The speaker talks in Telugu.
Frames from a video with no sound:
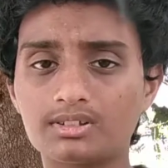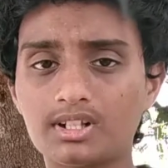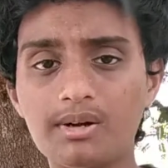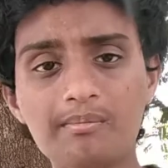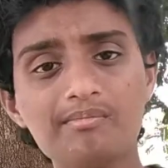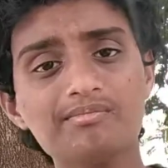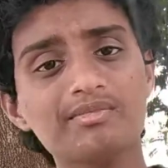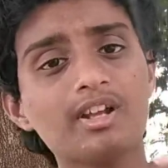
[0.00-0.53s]

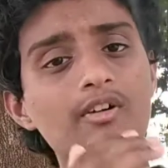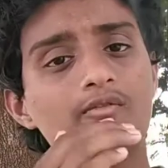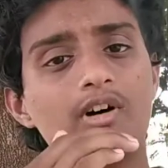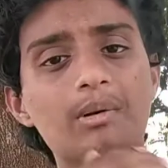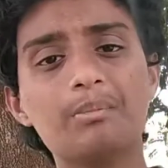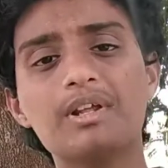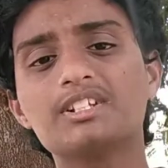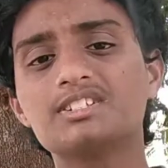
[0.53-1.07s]
మాత్రం
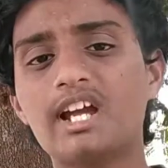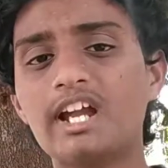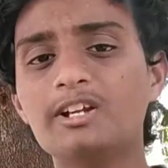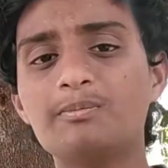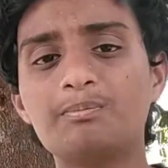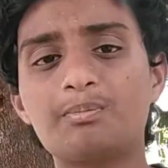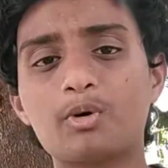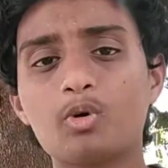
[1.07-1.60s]
వన్ ప్లస్
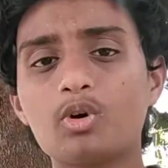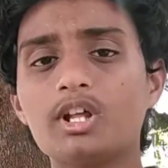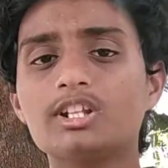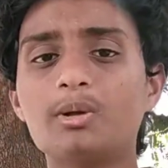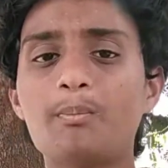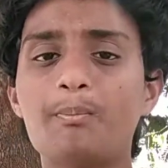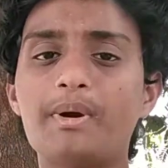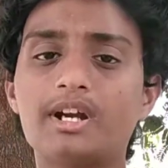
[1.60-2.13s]
ఎయిట్ ప్రోన్
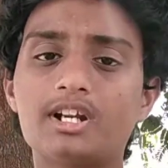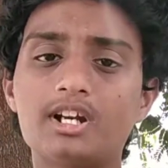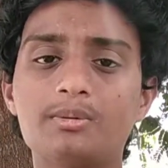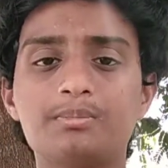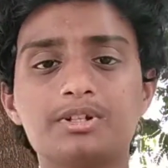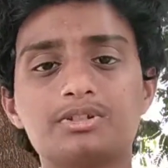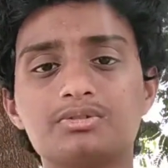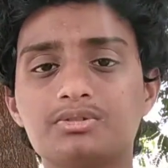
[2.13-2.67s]
అయితే బెటర్
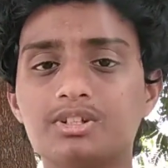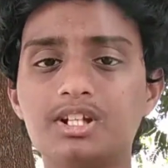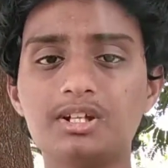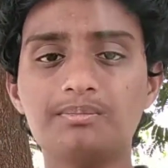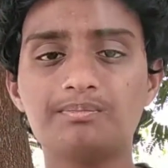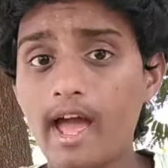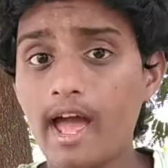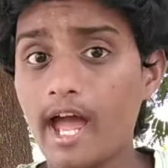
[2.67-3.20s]
అనిపిస్తుంది
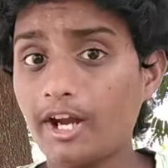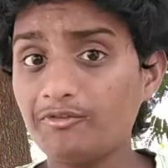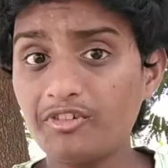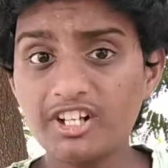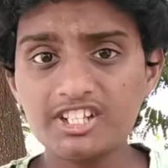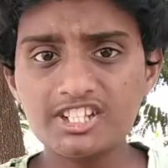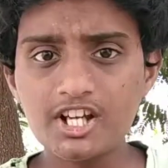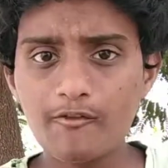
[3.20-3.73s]
అండ్
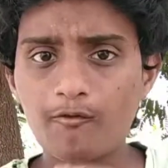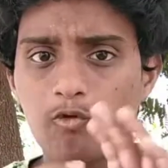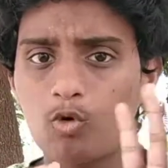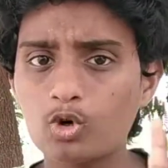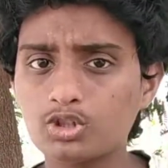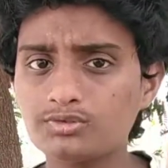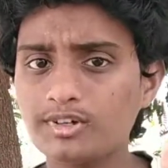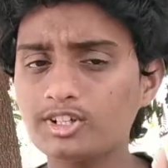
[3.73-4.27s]
ఫ్రెండ్స్ ఇక
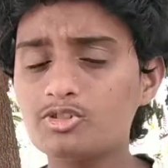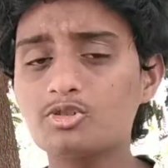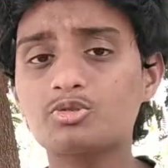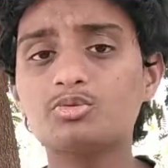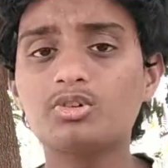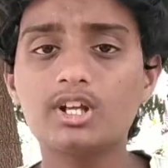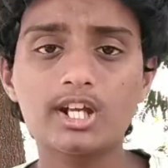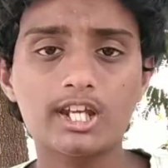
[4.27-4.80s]
ఫోర్త్ వన్
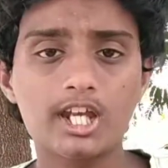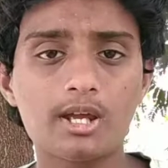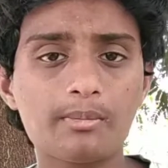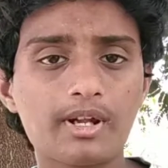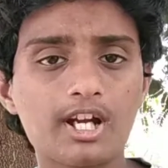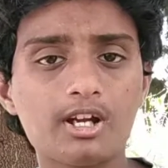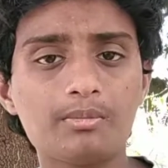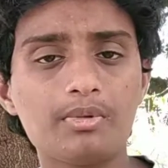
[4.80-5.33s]
చూసుకుంటే
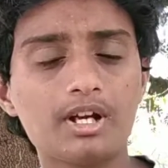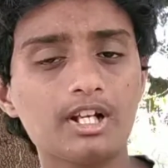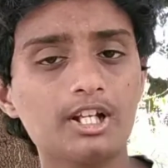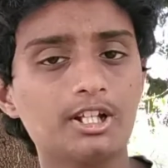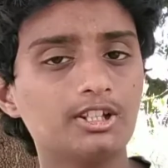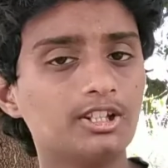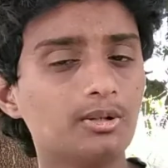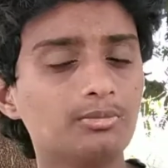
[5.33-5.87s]
కెమెరా అనమాట
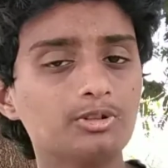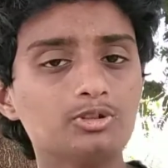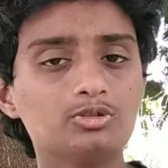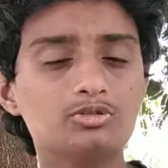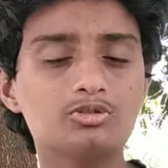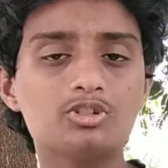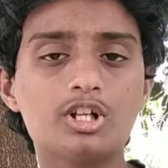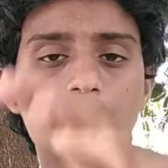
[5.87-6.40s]
ఇంతకుముందు
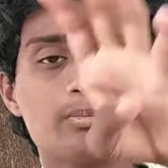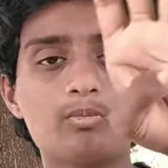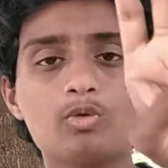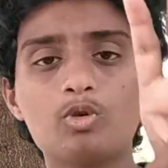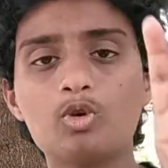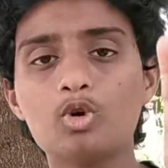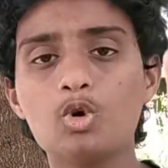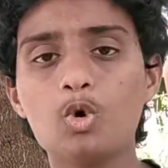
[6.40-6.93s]
చూసుకుంటే
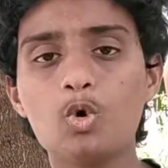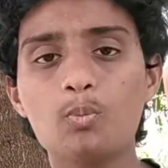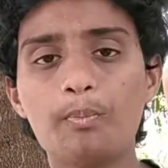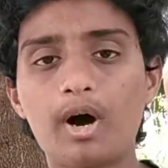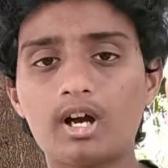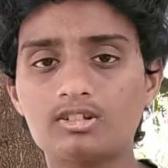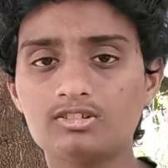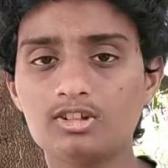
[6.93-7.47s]
మూడు
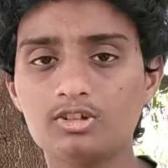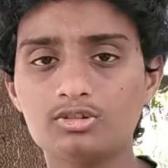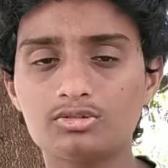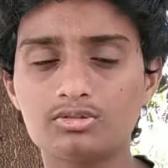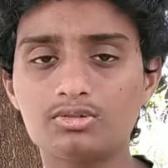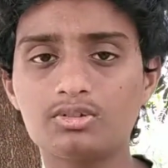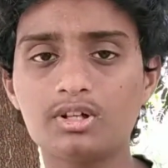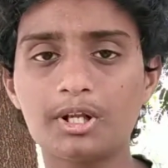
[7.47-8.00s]
పార్ట్స్లో
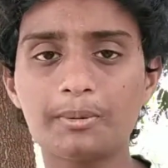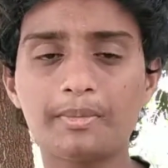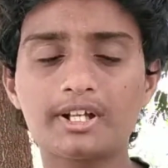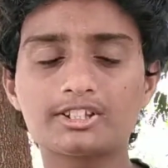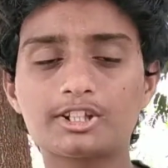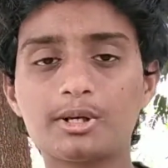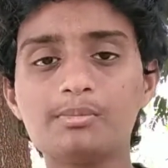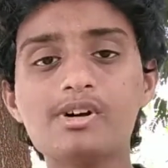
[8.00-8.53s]
చూసుకుంటే
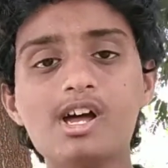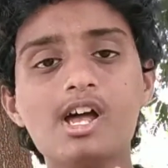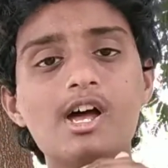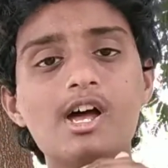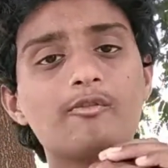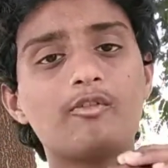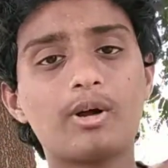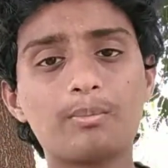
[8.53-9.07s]
మాత్రం
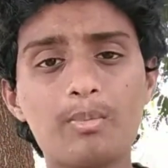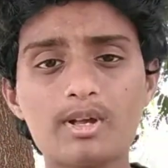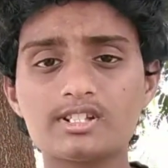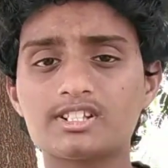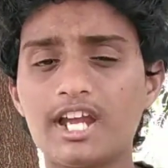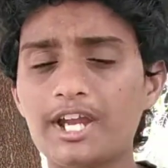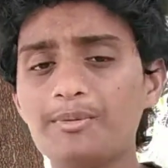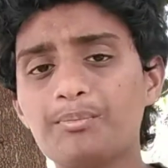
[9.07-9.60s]
వన్
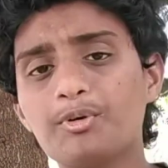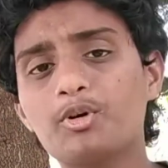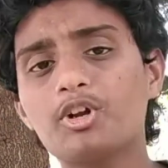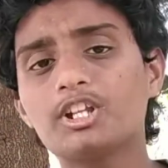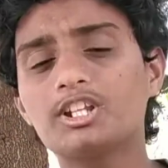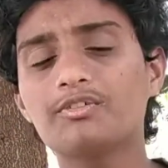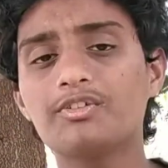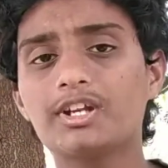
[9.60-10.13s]
ప్లస్ ఎయిట్ ప్రోన్
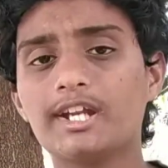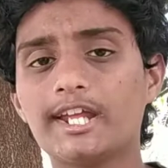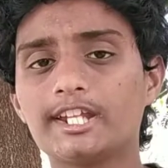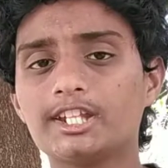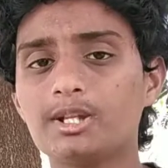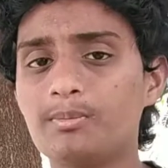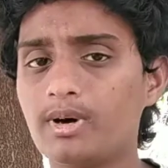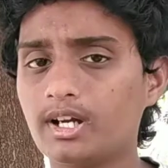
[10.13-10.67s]
అయితే విన్
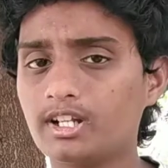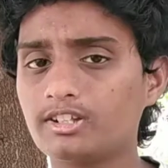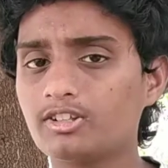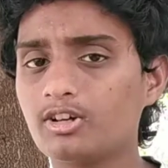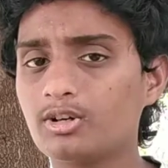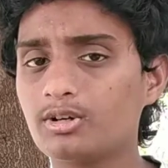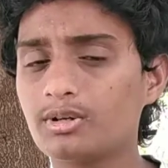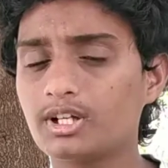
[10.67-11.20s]
అయింది బట్
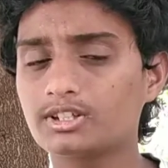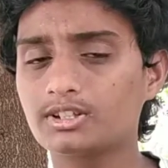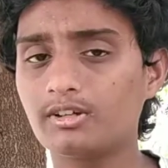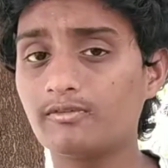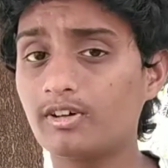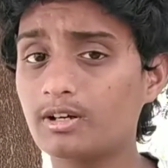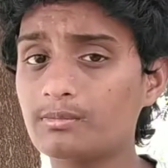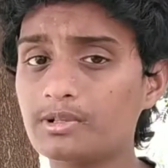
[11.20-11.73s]
ఇందులో
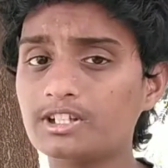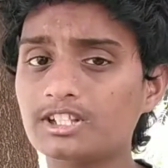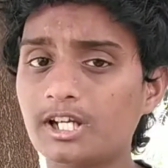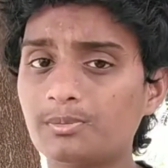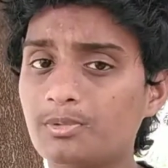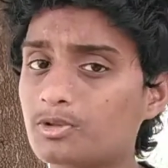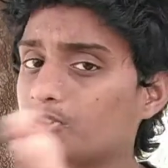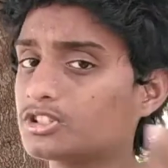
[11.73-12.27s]
మాత్రం వన్ ప్లస్
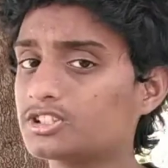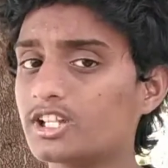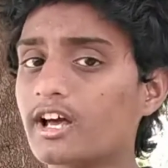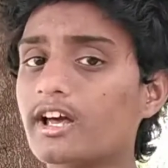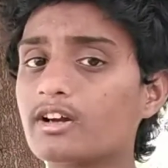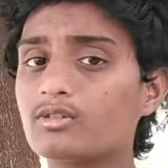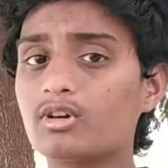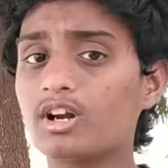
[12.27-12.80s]
ఎయిట్ ప్రో దీని
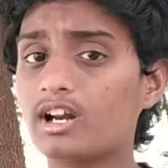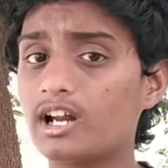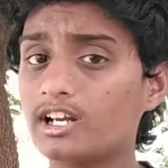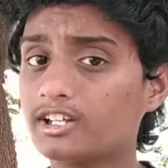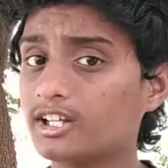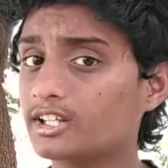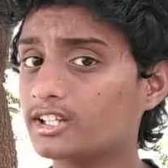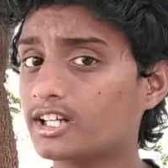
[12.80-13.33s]
దగ్గర కూడా
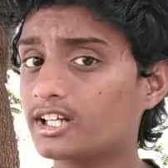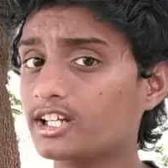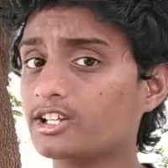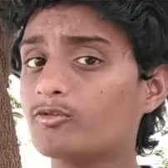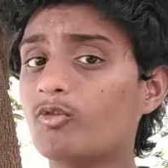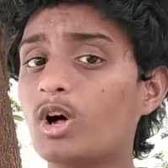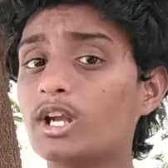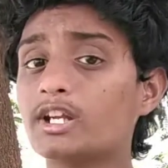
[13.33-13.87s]
రాలేదు ఎందుకంటే
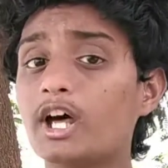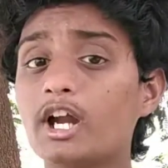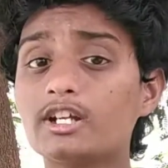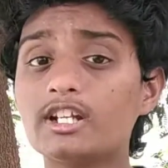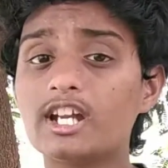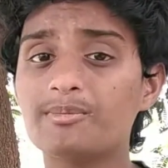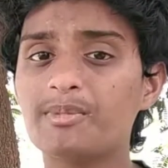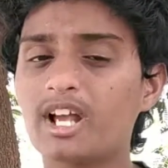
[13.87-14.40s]
ఇది వన్
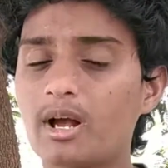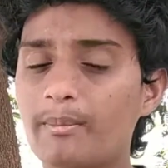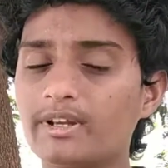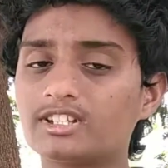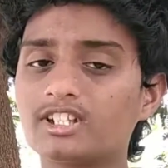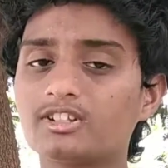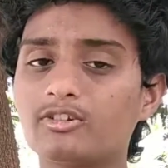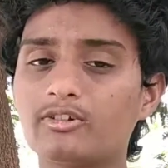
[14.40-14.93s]
నాట్ ఎయిట్ మెగా
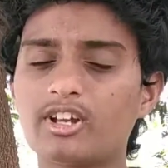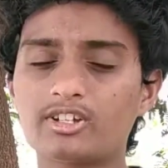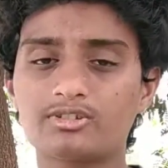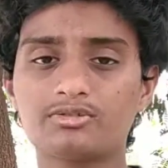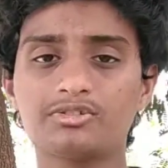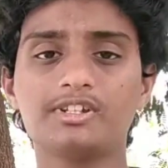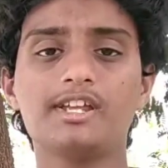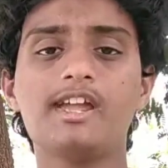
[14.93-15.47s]
పిక్సెల్తో
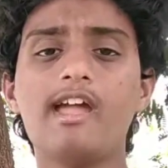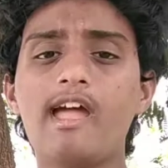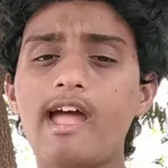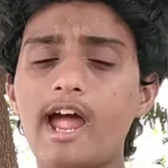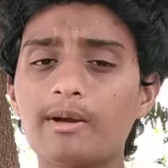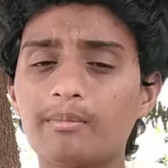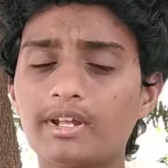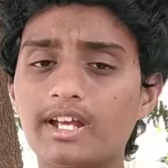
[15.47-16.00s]
వస్తుంది
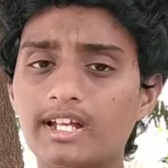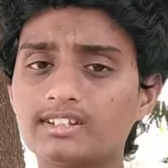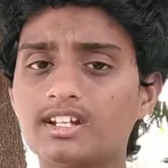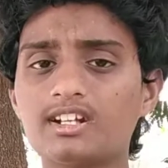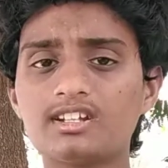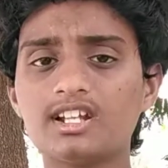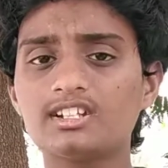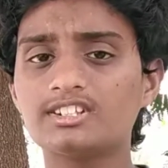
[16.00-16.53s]
అండ్ మీకు
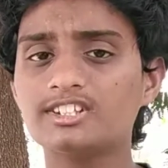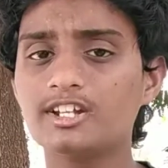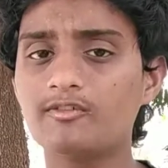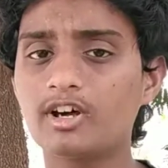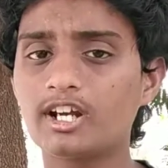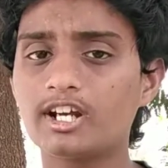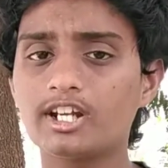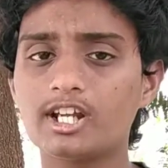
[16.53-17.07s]
అందరికీ తెలిసిందే
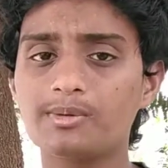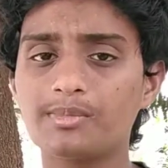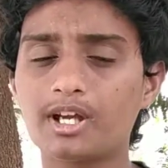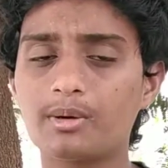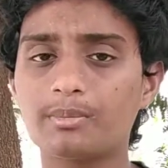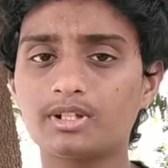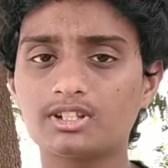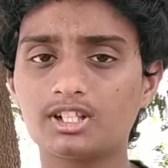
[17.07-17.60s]
వన్ నాట్ ఎయిట్
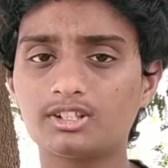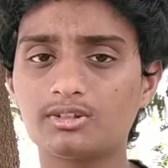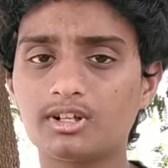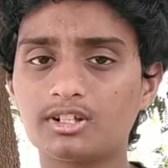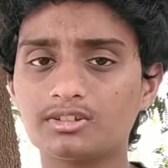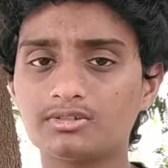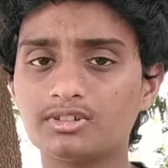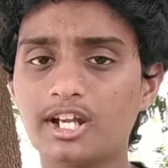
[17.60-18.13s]
మెగా పిక్సెల్తో
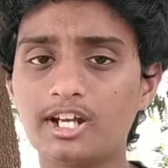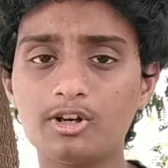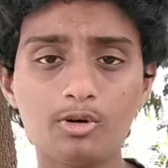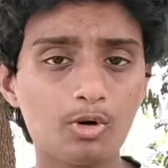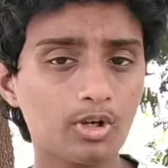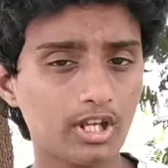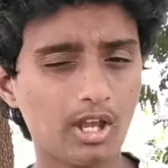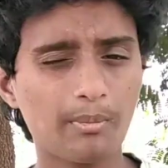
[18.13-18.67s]
వస్తుంది అండ్
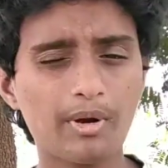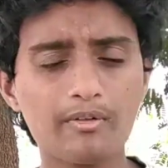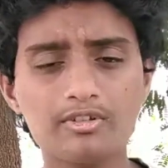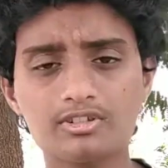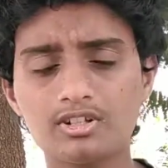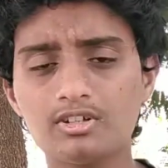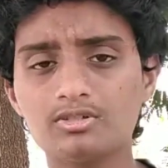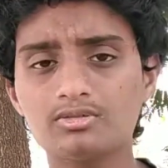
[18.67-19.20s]
కెమెరా
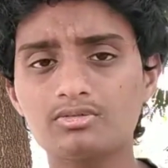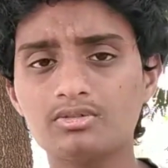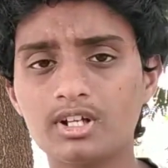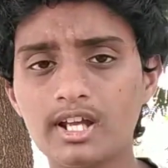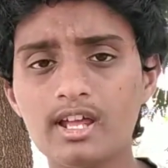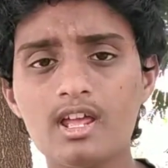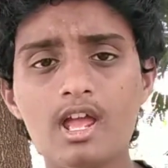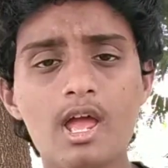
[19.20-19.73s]
విషయంలో
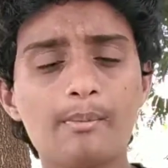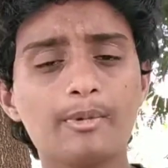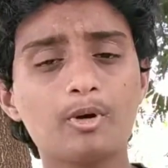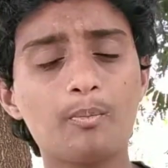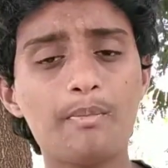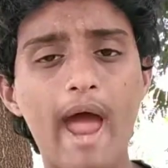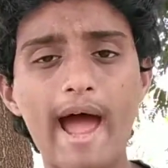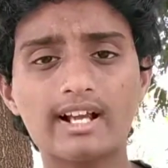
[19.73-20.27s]
చూసుకుంటే
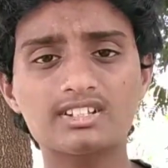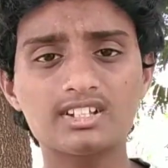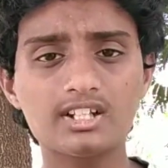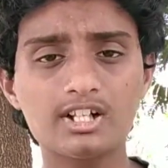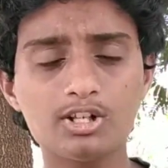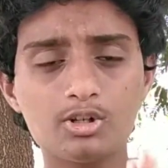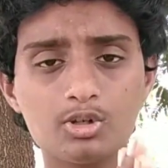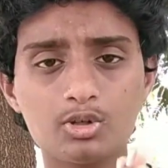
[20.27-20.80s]
మీకు బ్యాక్
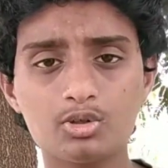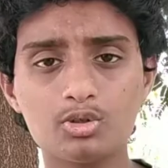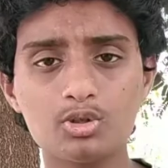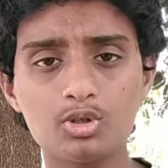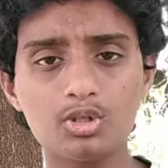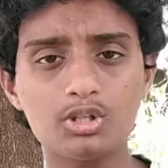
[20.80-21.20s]
సైడ్కు